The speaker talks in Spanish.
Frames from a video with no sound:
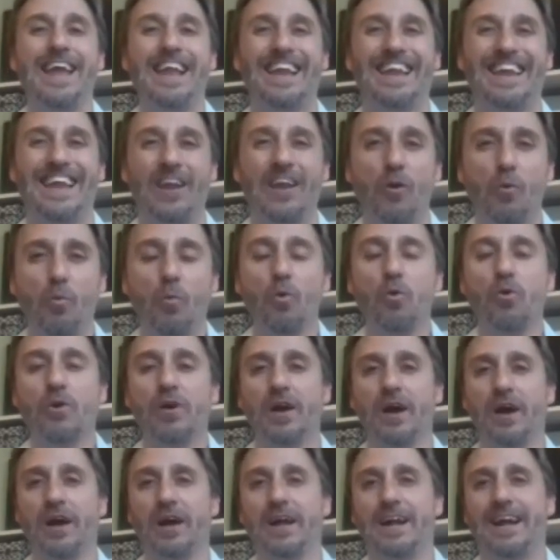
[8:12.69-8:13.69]
el que lo
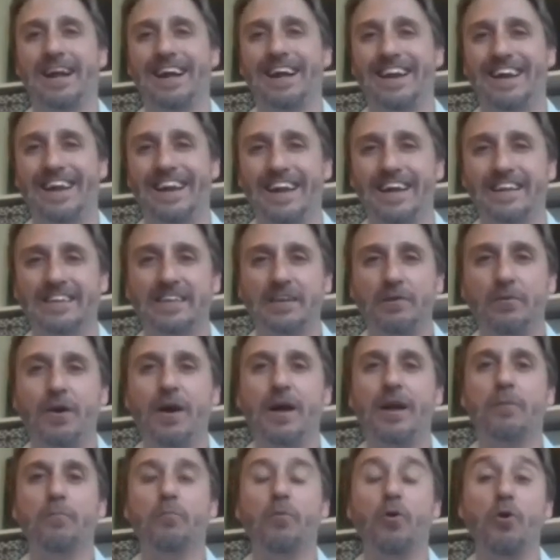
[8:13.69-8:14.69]
busca
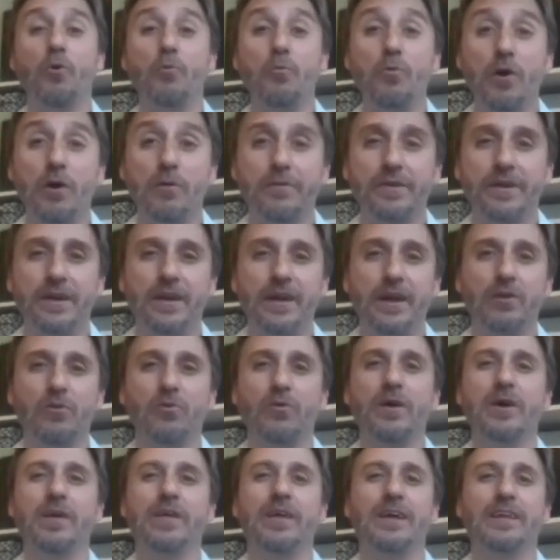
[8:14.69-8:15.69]
reactivar, volvió a abrir la rueda,